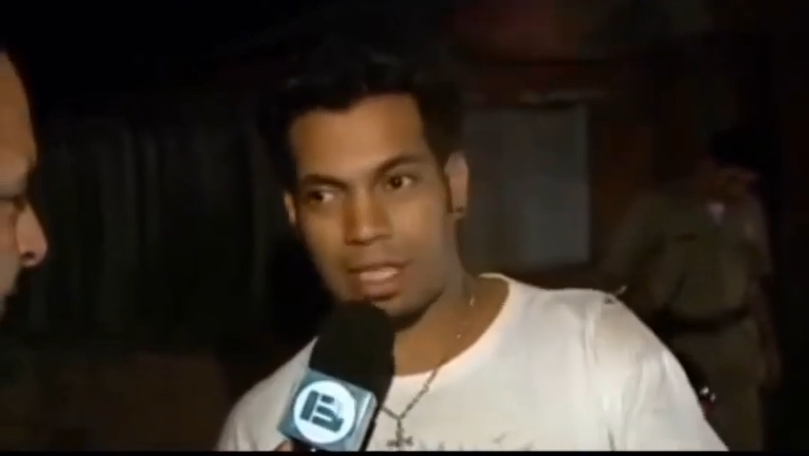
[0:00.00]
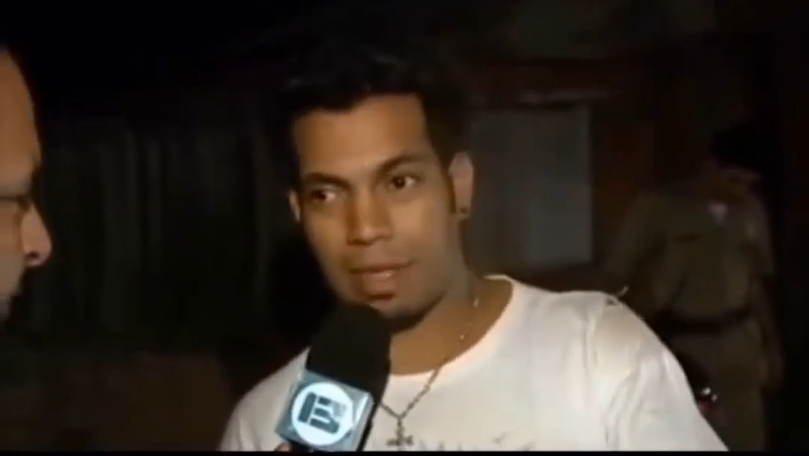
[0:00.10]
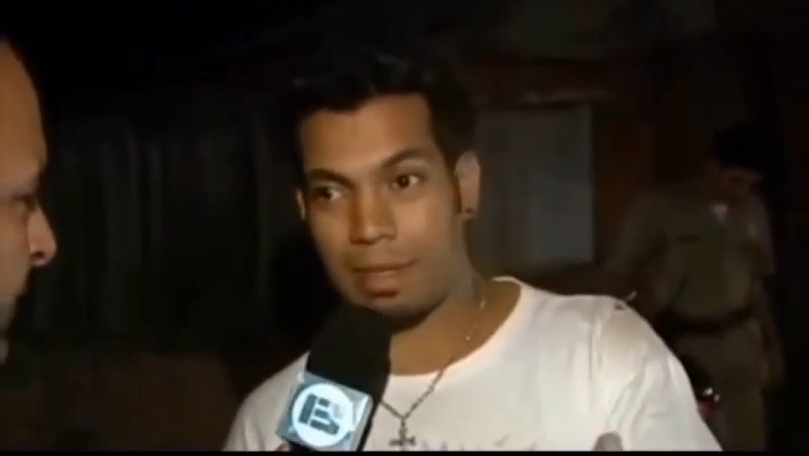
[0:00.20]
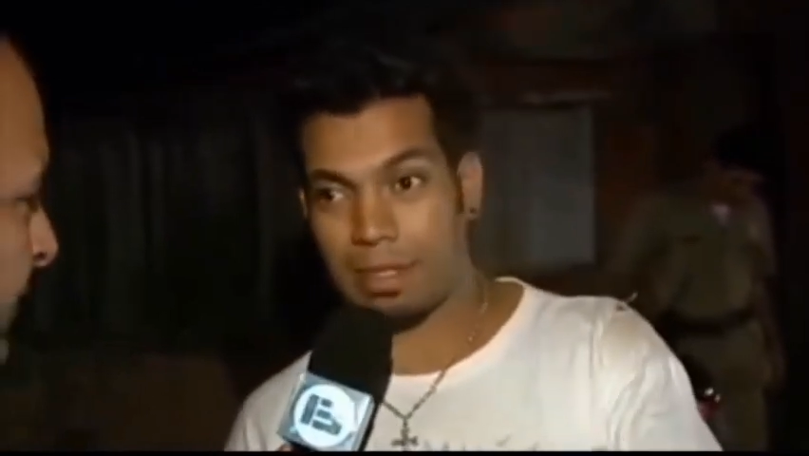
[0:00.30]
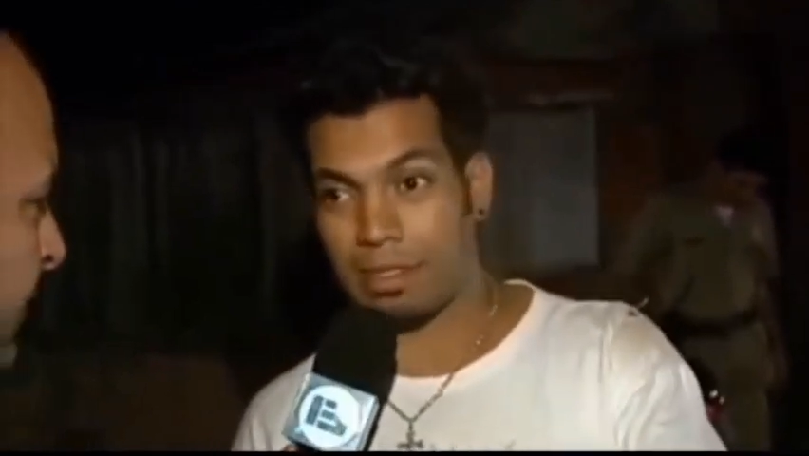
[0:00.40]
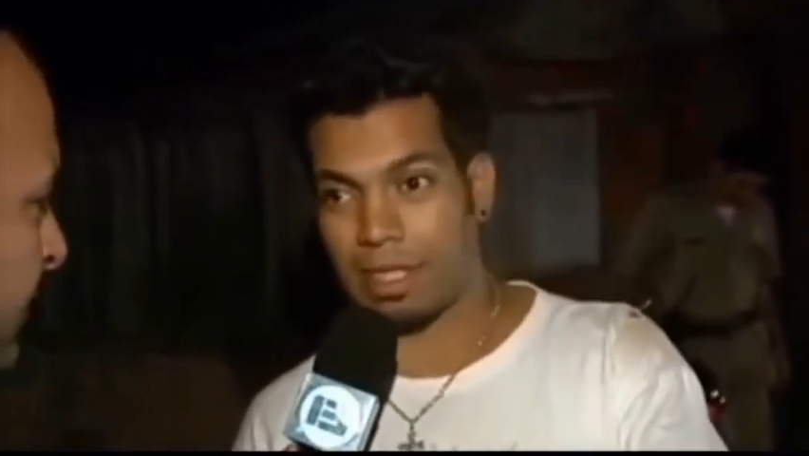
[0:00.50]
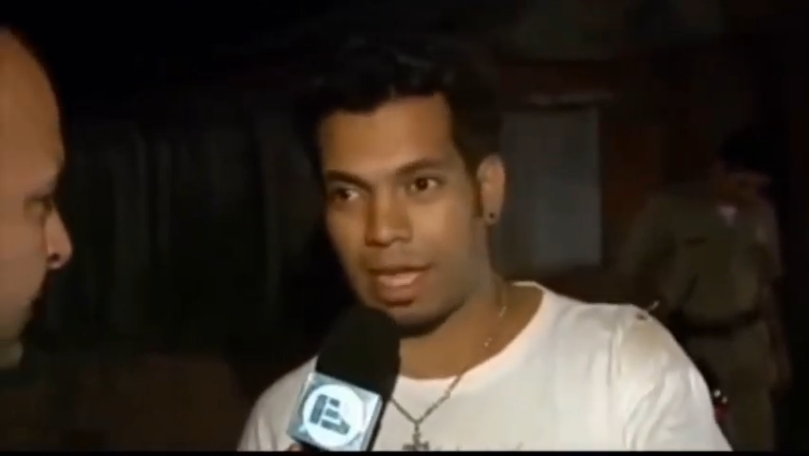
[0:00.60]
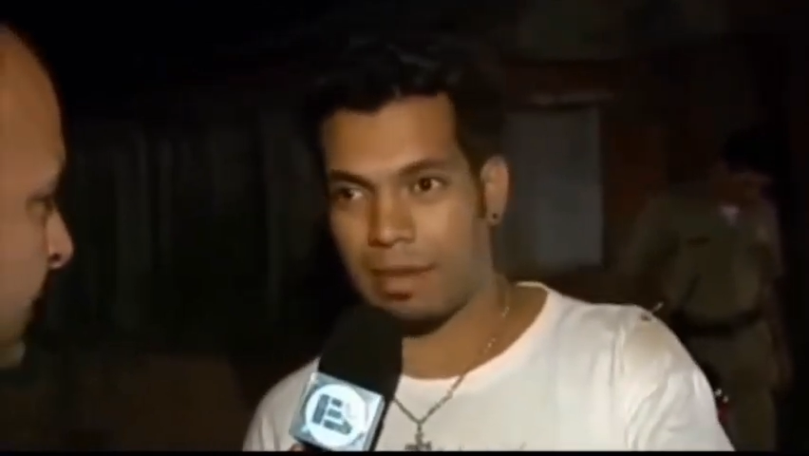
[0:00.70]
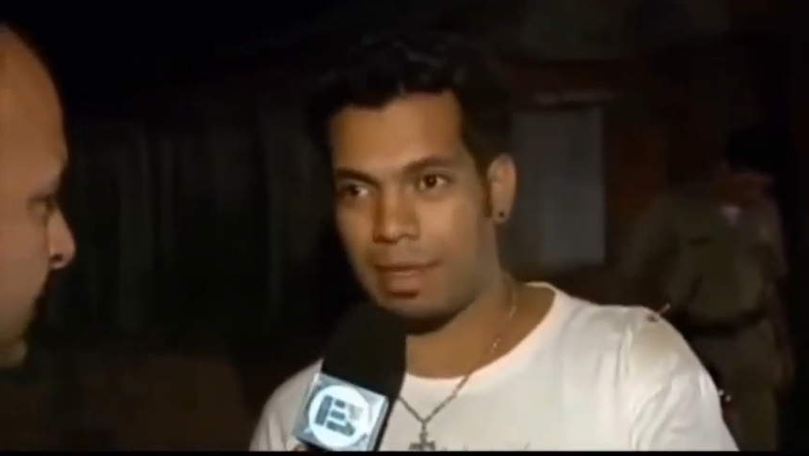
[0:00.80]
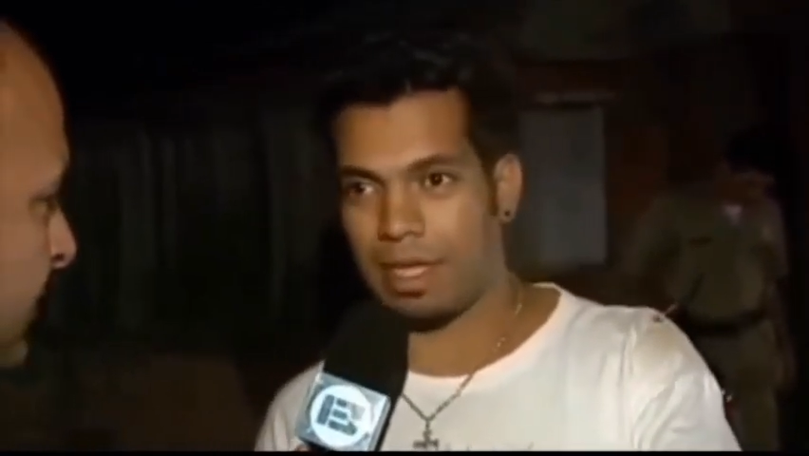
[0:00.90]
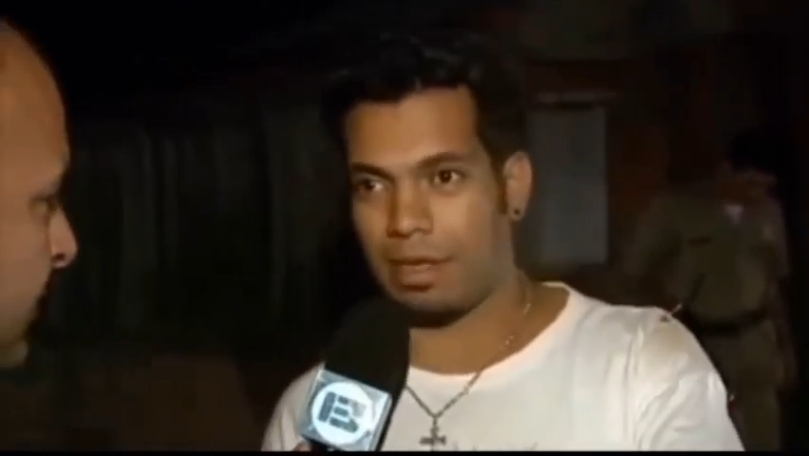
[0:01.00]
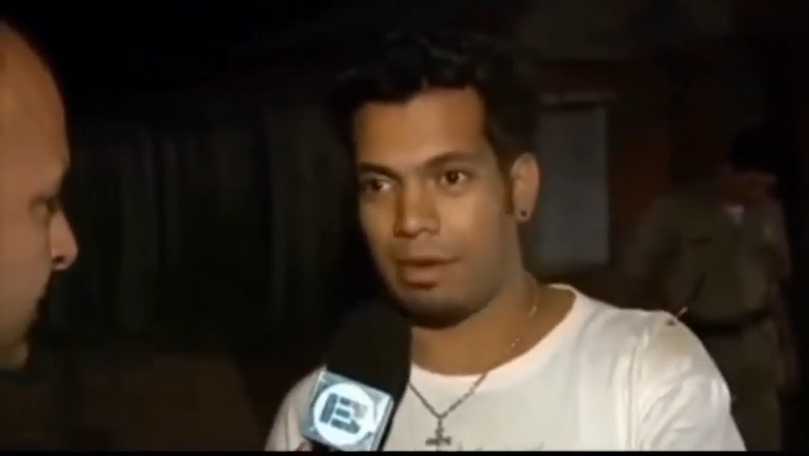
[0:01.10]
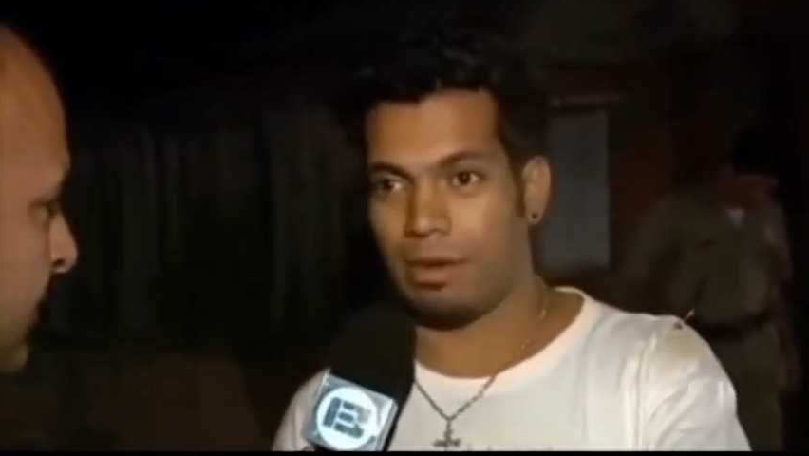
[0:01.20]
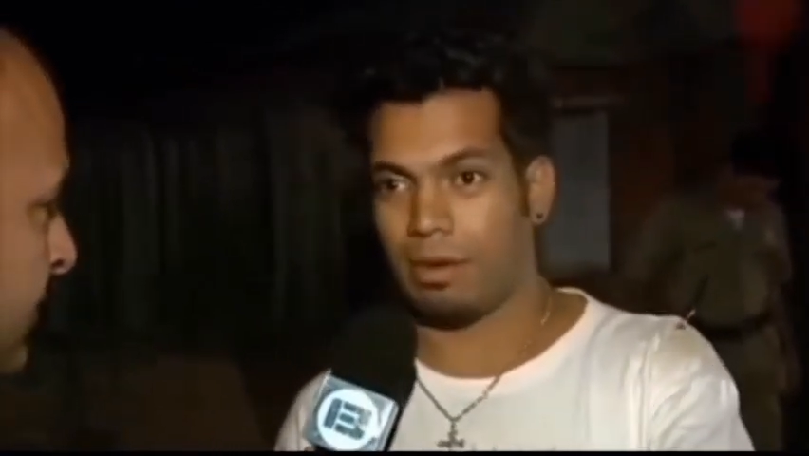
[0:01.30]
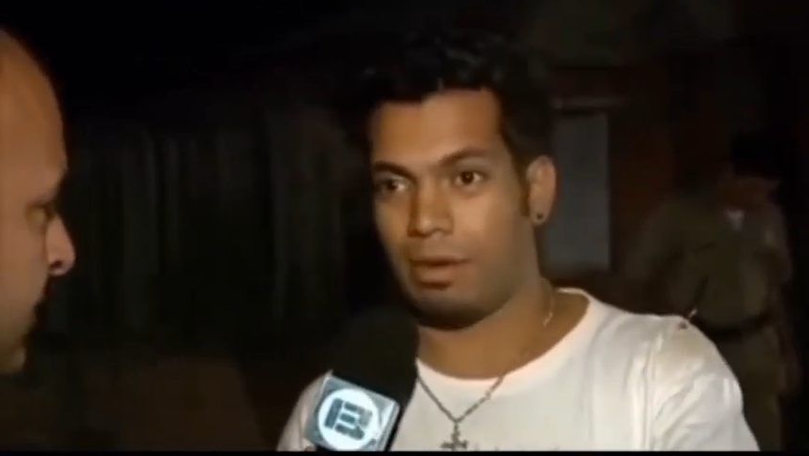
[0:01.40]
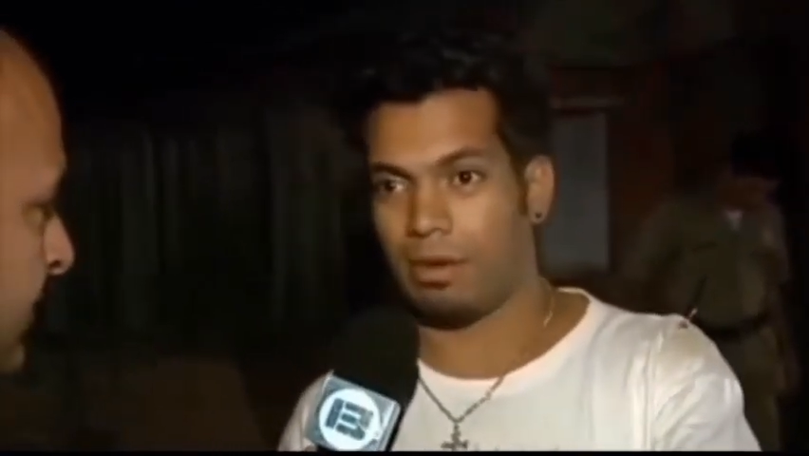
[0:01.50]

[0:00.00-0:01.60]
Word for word: mit rechts sagt mir,